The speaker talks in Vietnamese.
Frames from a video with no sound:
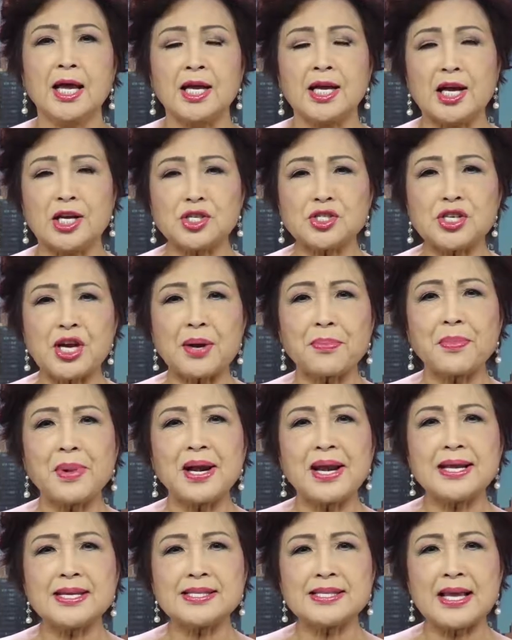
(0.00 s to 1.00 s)
Cảnh sát
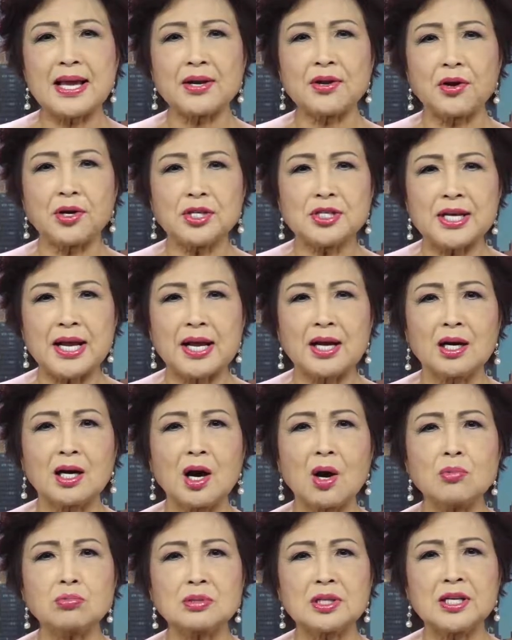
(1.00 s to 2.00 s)
Malaysia nói rằng
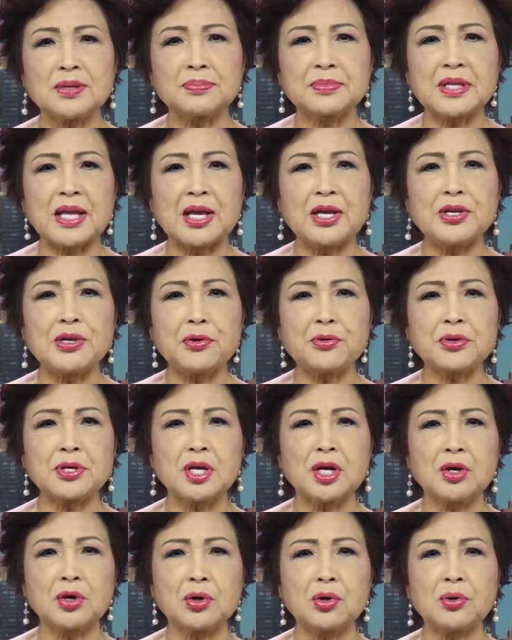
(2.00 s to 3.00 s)
không tìm thấy dấu
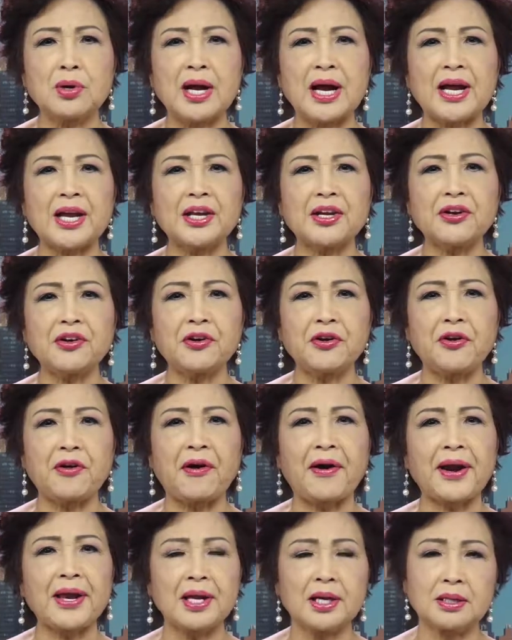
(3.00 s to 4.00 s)
chân cô gái người
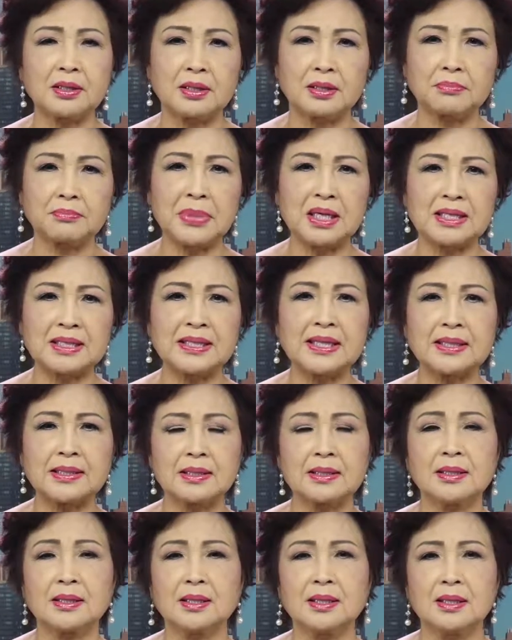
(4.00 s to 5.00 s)
Ireland mất tích.
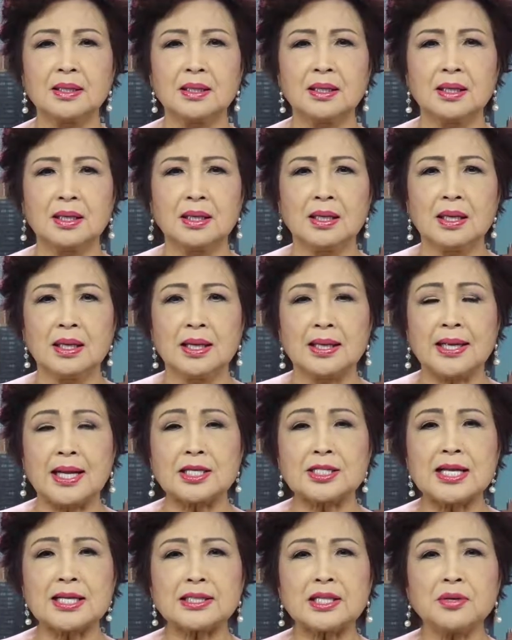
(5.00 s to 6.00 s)
Cảnh
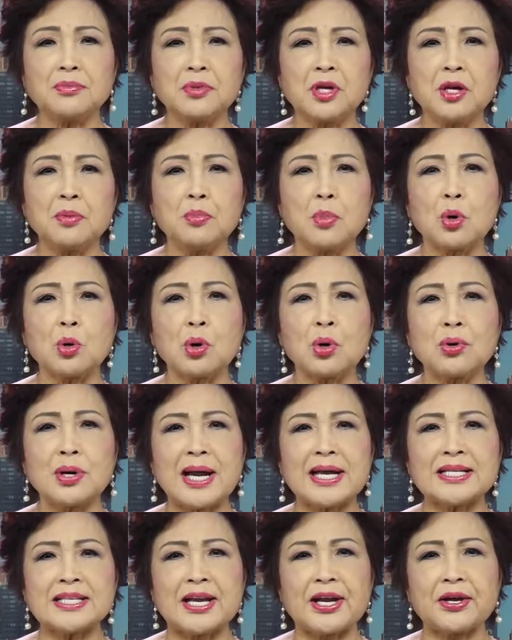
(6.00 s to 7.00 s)
sát tìm kiếm một cô
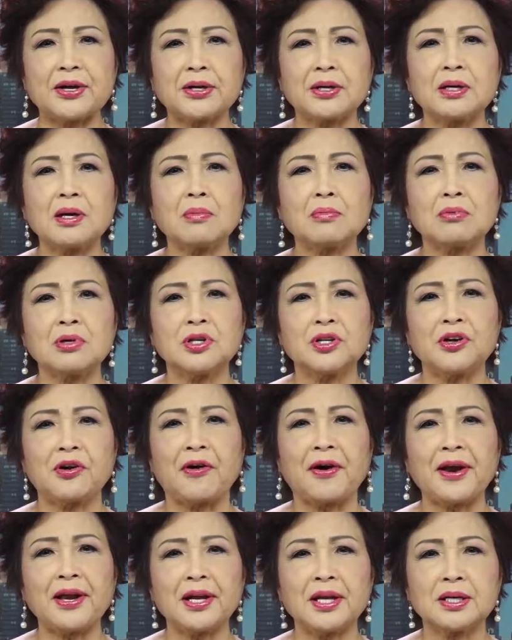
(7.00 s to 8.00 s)
gái trẻ gốc người
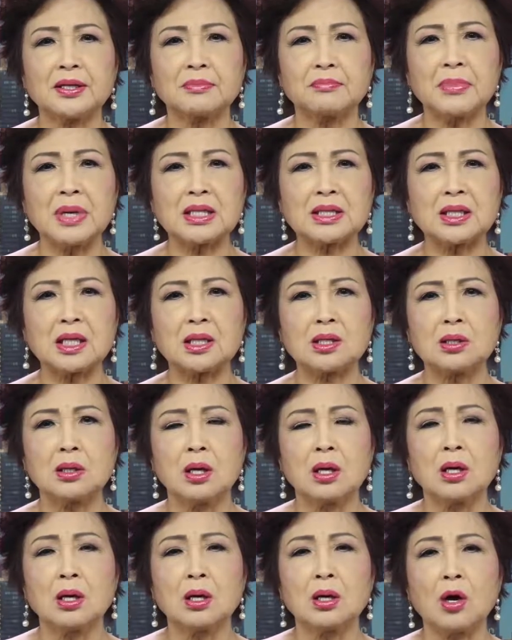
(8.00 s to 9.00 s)
Ireland mất tích
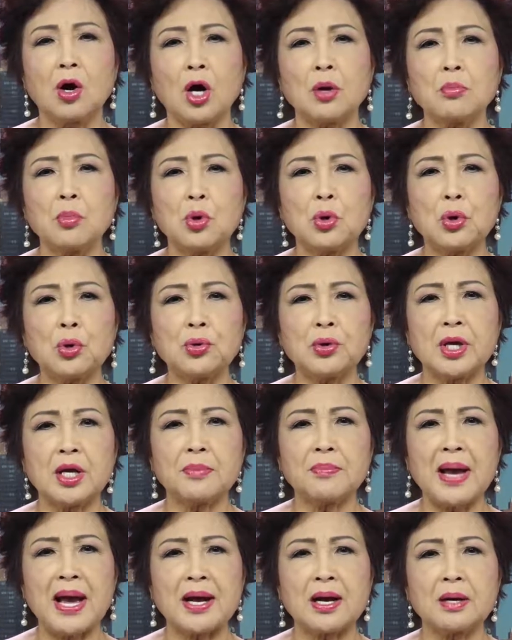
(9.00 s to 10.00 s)
khỏi một khu nghỉ
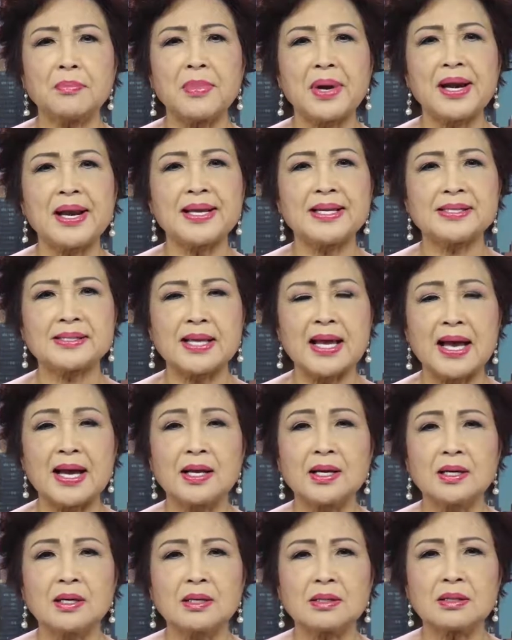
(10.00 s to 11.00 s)
mát ở Malaysia
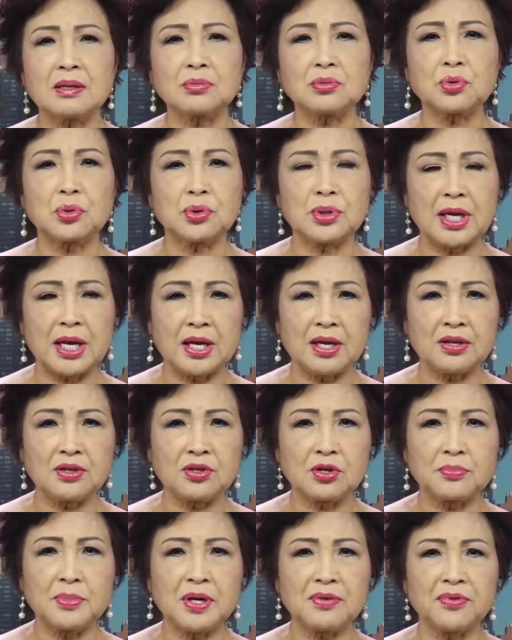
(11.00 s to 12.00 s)
trong tuần này
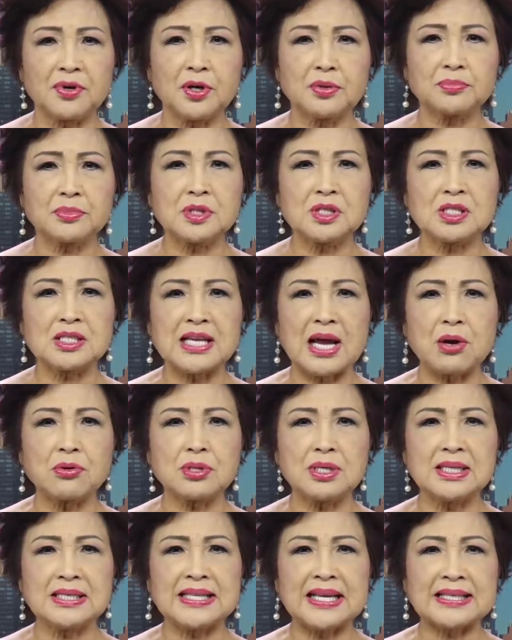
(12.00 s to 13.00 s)
cho biết vào hôm thứ Sáu
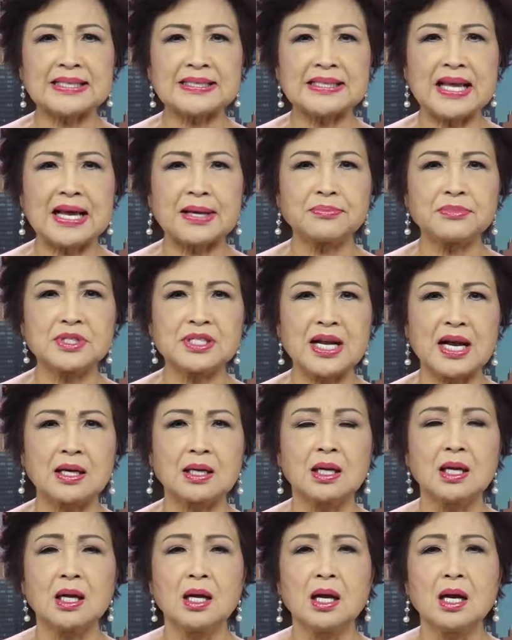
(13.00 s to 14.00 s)
9 tháng 8 rằng
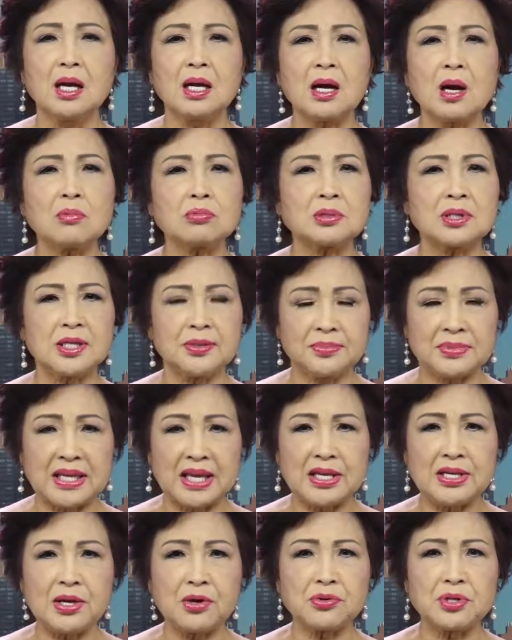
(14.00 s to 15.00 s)
không tìm
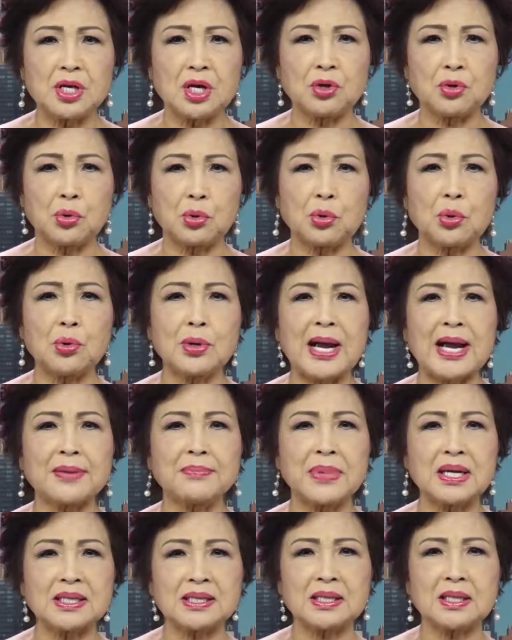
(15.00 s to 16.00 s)
thấy dấu chân của cô gái
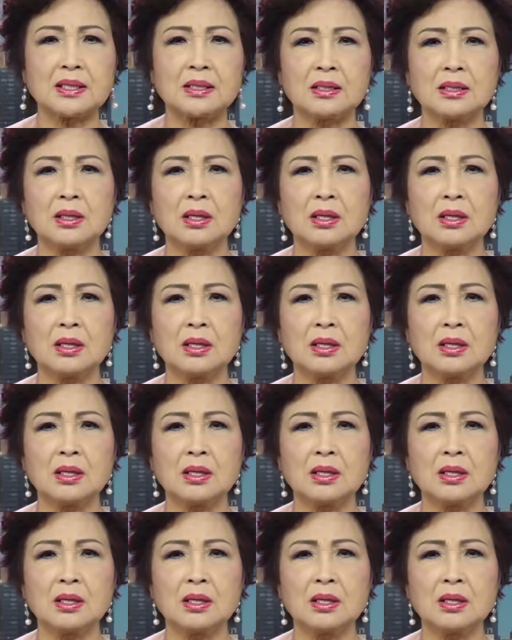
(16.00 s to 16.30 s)
mất tích.